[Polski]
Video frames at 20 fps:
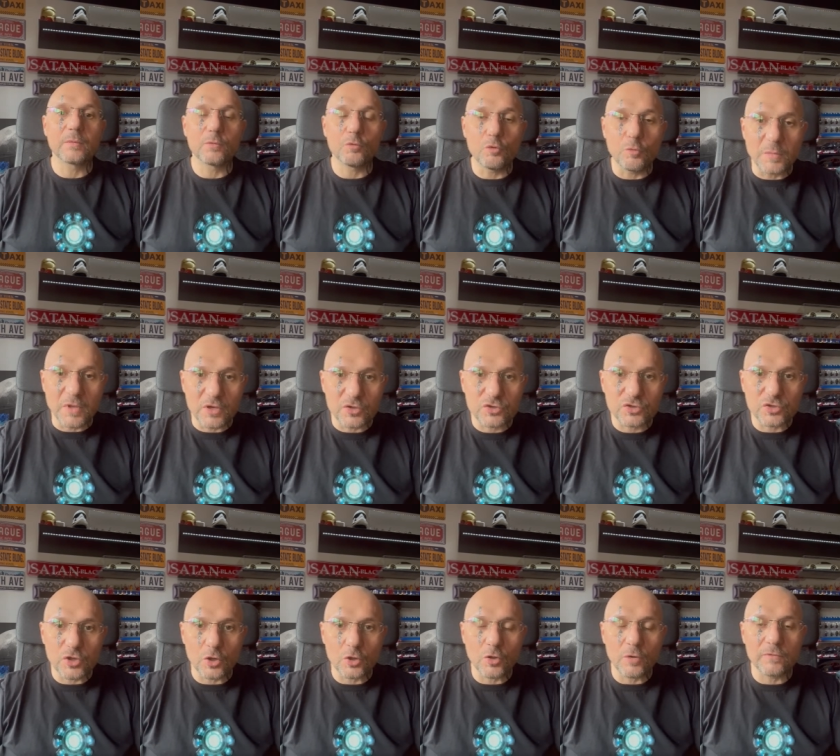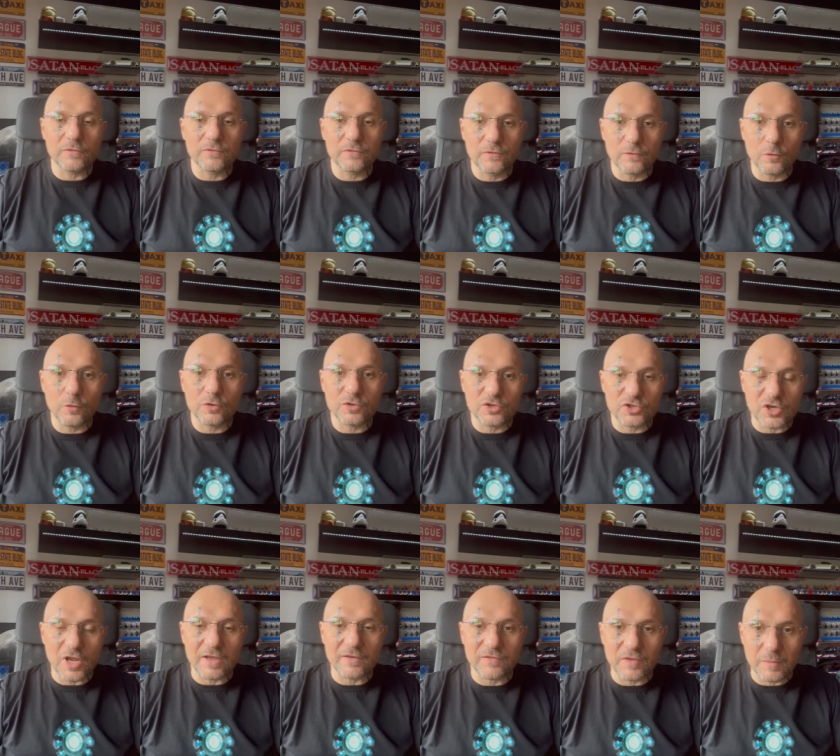umieszczoną w dwóch,
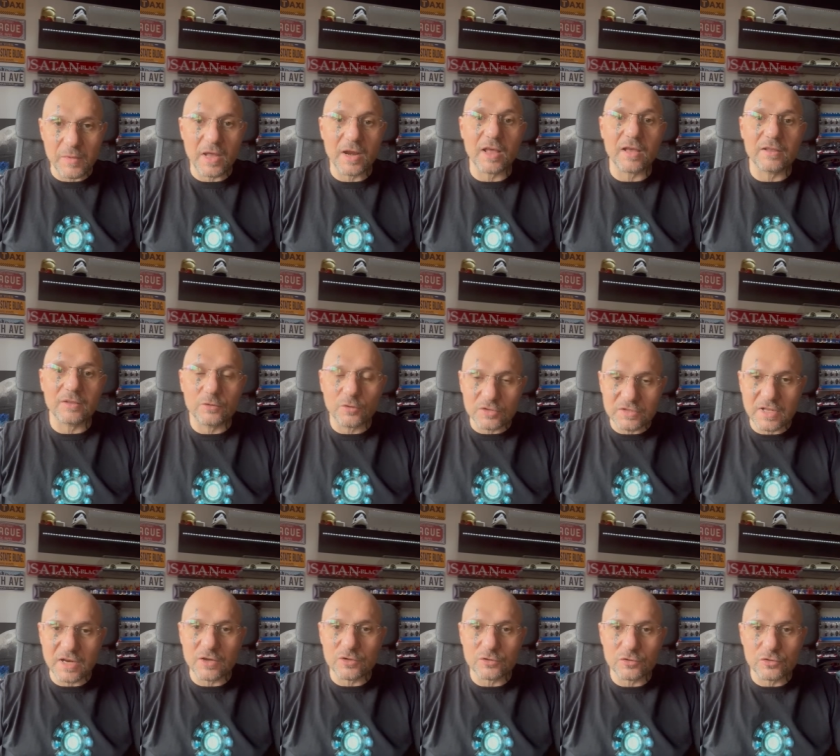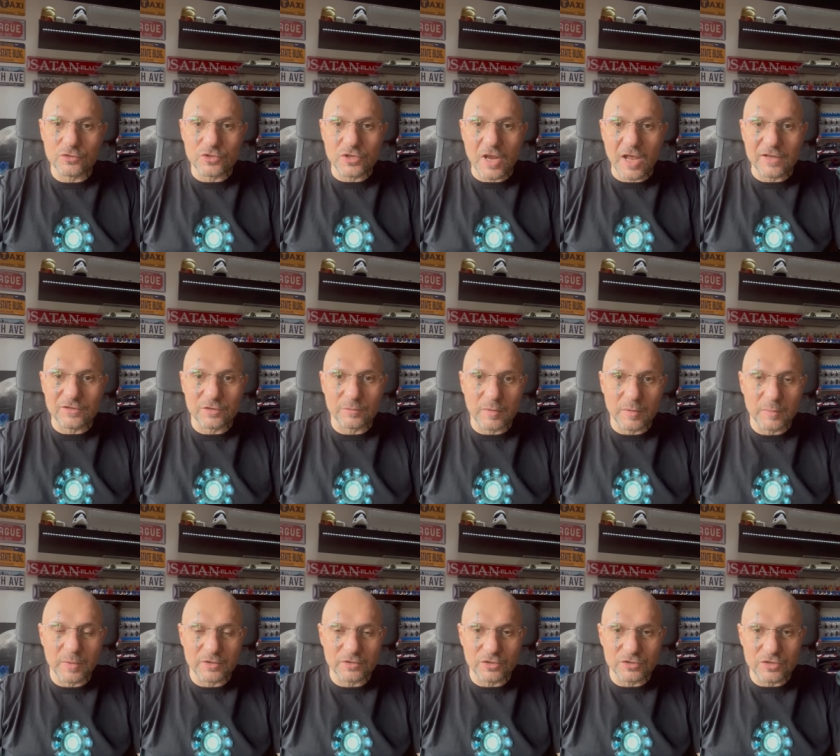trzech wymiarach, to w zależności jak sobie
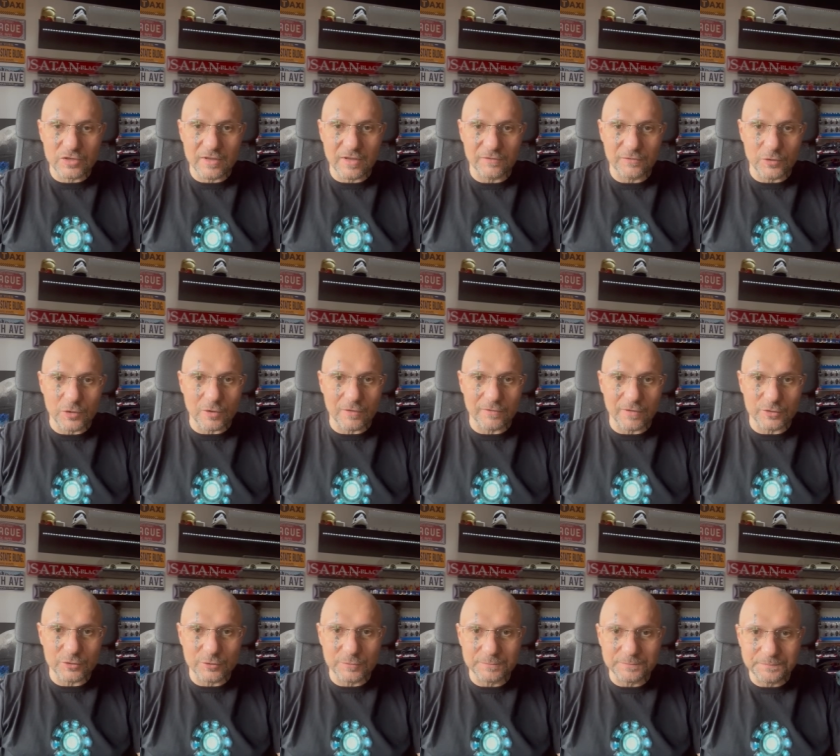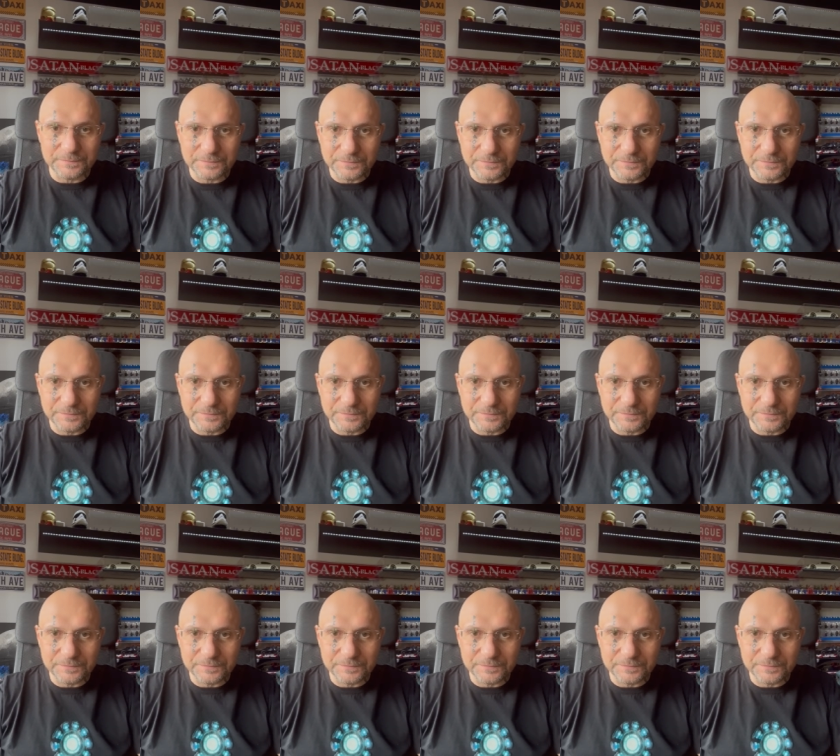będziecie definiować.